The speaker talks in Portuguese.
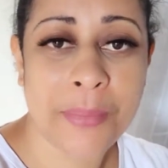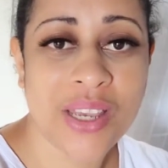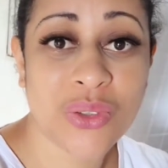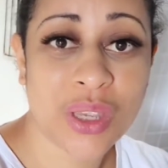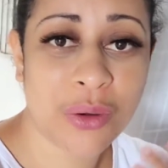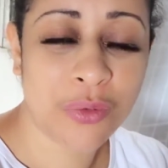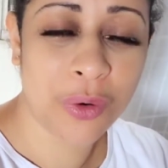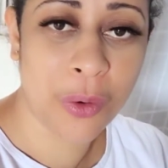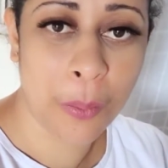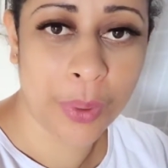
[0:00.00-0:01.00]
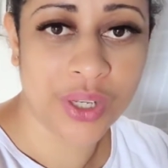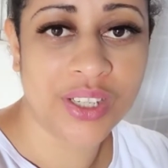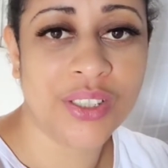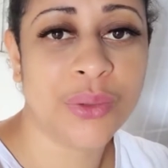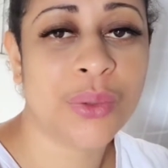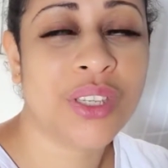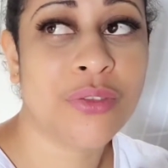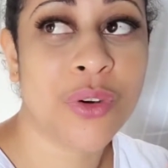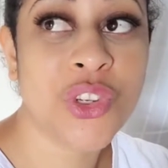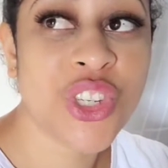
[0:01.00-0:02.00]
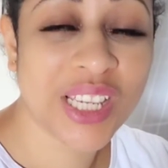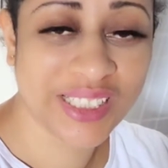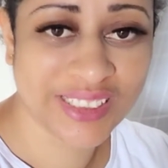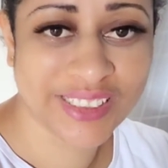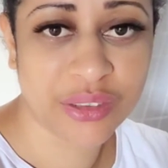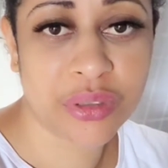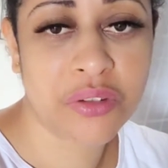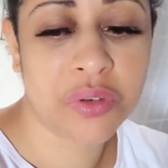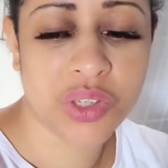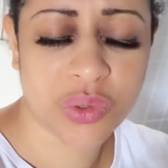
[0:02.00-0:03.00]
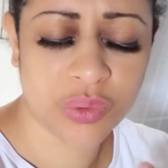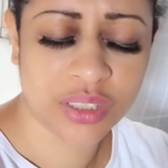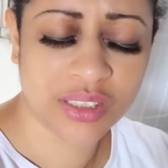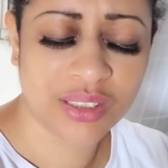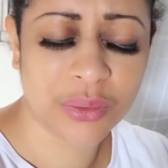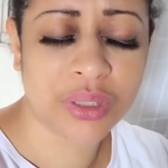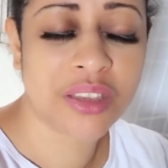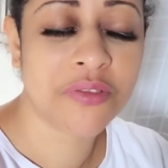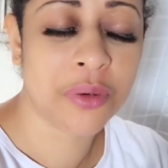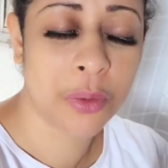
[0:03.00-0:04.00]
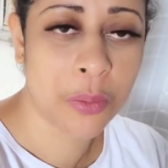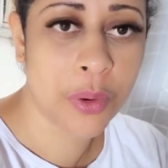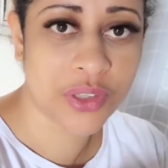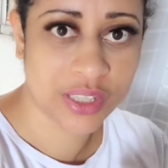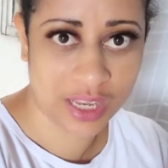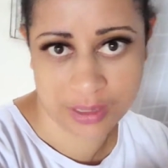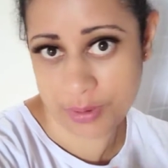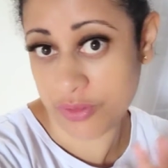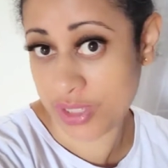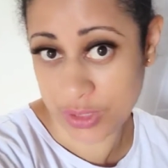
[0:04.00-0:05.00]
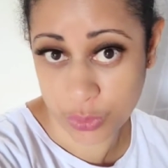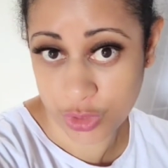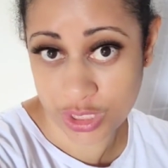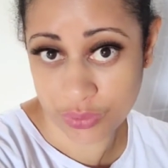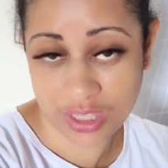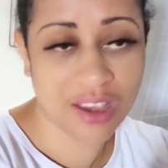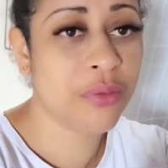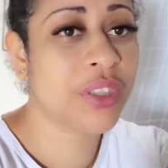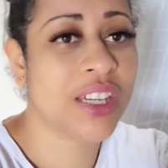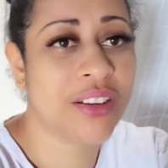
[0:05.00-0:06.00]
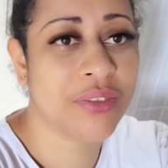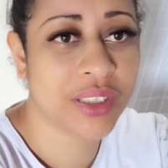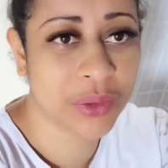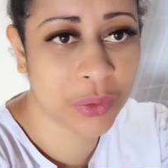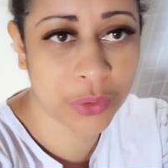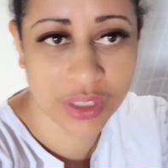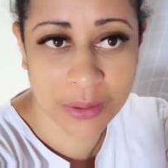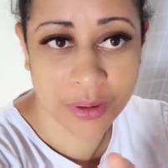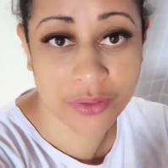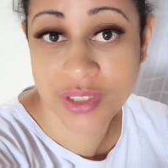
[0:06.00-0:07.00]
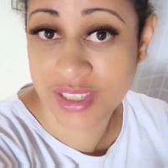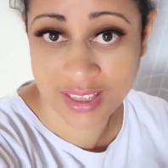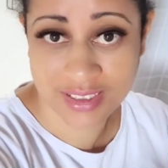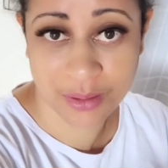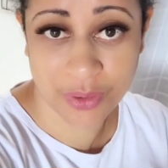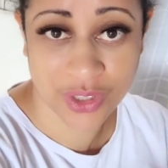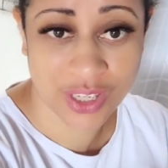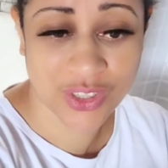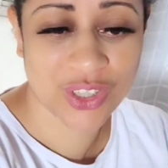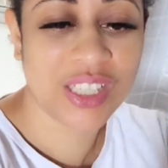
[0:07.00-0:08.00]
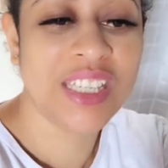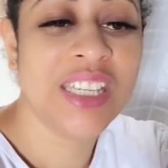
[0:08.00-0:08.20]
mas o que eu for comprando, que for chegando, eu vou juntando e vou mostrar aqui pra vocês tudinho, tá? Eu vou estar tá gravando tudo aqui pra vocês, tá bom, gente?